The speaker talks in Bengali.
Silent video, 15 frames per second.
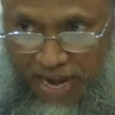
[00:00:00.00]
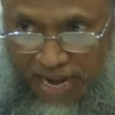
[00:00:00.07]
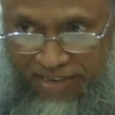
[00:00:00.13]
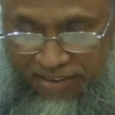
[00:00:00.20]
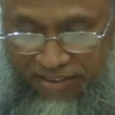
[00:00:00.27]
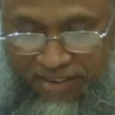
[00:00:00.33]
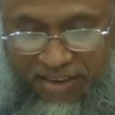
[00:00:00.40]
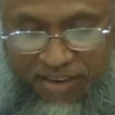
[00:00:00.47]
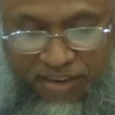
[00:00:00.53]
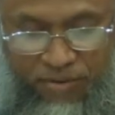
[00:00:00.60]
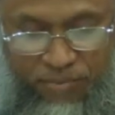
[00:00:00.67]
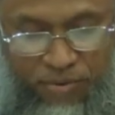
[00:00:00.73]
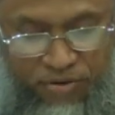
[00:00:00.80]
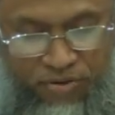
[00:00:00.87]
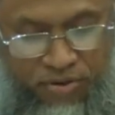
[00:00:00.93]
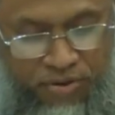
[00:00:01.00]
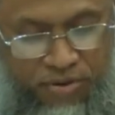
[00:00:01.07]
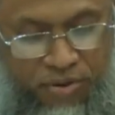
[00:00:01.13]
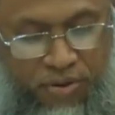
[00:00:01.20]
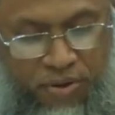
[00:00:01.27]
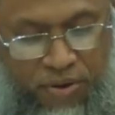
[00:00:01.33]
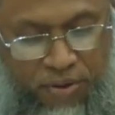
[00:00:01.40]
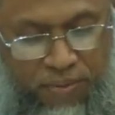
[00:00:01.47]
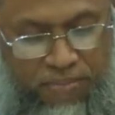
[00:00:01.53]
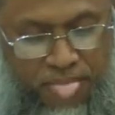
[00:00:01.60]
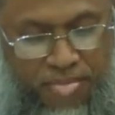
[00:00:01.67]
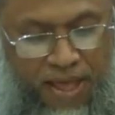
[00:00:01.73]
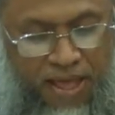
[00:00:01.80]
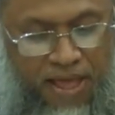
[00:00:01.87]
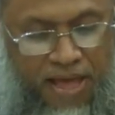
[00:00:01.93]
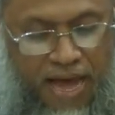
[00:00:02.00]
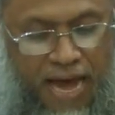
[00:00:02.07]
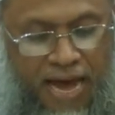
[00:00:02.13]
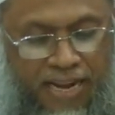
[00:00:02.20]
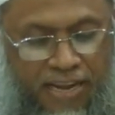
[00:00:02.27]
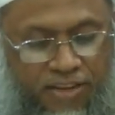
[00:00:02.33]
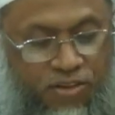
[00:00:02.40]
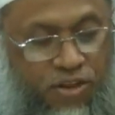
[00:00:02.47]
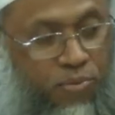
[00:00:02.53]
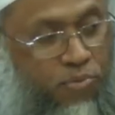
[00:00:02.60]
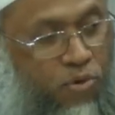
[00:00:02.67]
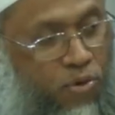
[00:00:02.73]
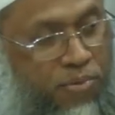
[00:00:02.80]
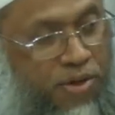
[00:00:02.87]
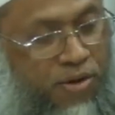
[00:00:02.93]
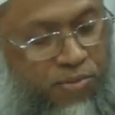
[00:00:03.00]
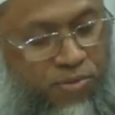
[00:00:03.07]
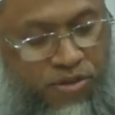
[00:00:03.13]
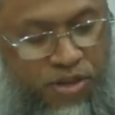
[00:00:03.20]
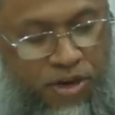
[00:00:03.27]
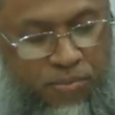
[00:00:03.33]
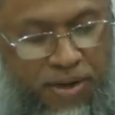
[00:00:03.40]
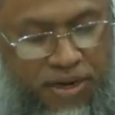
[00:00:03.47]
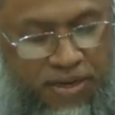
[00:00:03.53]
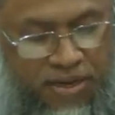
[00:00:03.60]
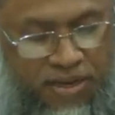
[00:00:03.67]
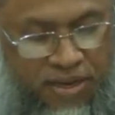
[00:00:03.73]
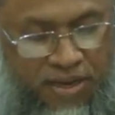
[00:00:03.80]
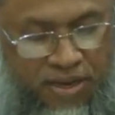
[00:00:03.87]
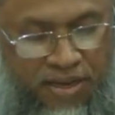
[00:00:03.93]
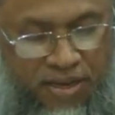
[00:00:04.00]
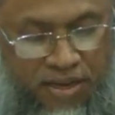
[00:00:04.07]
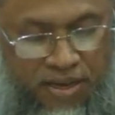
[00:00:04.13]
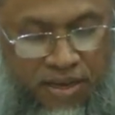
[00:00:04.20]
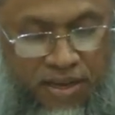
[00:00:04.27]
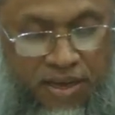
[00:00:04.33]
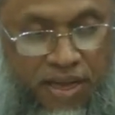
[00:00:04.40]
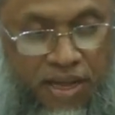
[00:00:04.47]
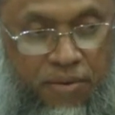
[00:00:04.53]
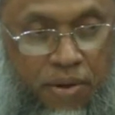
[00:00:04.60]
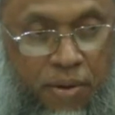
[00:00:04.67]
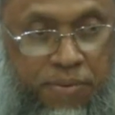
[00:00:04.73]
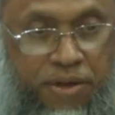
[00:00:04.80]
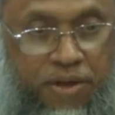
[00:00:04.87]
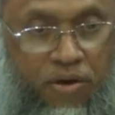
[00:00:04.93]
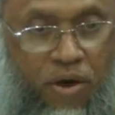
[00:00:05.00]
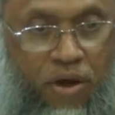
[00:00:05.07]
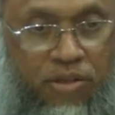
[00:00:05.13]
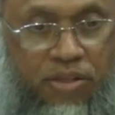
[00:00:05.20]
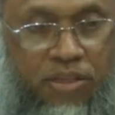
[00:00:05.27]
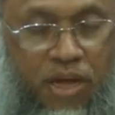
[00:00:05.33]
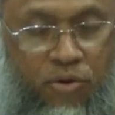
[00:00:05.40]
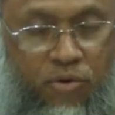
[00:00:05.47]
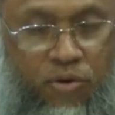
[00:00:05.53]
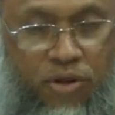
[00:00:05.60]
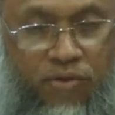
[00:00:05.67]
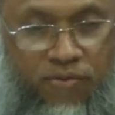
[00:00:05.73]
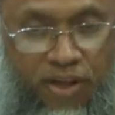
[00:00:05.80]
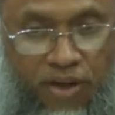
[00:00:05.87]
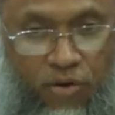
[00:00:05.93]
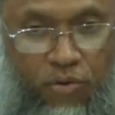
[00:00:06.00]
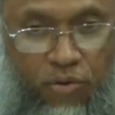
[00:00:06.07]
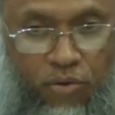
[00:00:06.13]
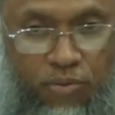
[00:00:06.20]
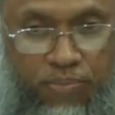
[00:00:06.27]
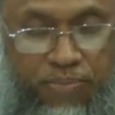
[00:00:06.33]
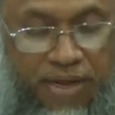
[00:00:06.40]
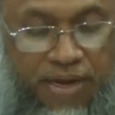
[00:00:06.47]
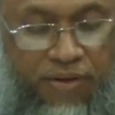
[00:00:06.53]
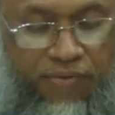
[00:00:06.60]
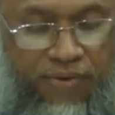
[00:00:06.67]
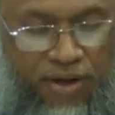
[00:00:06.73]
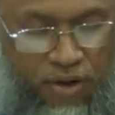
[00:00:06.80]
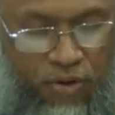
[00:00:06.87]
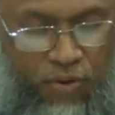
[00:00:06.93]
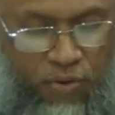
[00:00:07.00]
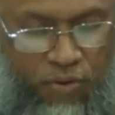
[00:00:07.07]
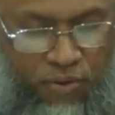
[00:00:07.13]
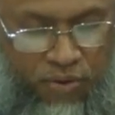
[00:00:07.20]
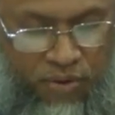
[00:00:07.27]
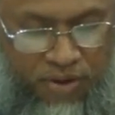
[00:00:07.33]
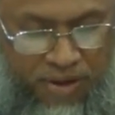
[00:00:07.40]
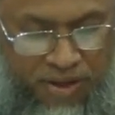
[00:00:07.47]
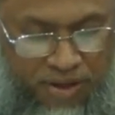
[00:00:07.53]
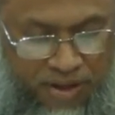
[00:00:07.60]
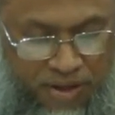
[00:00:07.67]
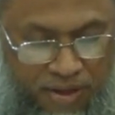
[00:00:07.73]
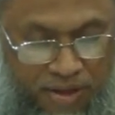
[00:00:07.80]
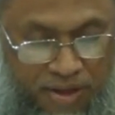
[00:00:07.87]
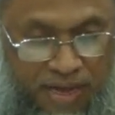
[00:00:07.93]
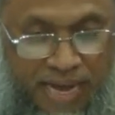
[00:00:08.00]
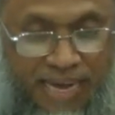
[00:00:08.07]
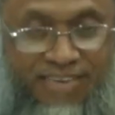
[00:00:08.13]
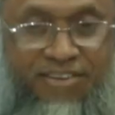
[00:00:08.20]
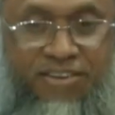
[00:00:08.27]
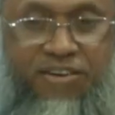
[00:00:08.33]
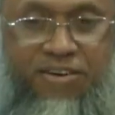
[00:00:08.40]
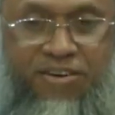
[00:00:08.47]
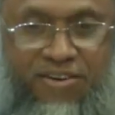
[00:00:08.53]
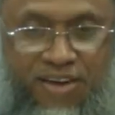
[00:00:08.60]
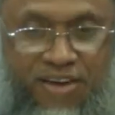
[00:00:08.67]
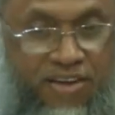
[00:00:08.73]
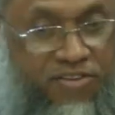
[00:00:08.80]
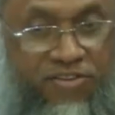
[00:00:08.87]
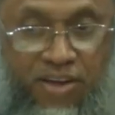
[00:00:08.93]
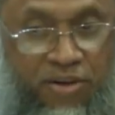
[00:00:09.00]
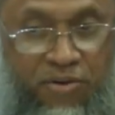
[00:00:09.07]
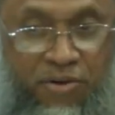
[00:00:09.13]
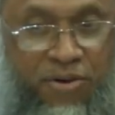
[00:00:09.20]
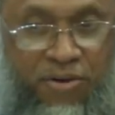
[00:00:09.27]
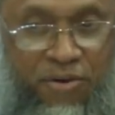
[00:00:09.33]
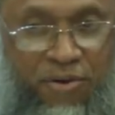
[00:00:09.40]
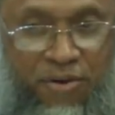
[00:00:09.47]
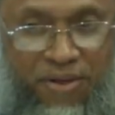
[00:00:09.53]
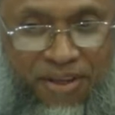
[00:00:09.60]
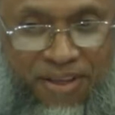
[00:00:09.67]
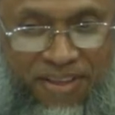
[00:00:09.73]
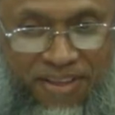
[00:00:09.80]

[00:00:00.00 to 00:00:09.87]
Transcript: অ্যাক্সিডেন্ট বশত আরেকজন মোমেন মুসলমানকে এভাবে হত্যা করে ফেললো মেরে ফেললো অ্যাক্সিডেন্টাল ইচ্ছা করে নয়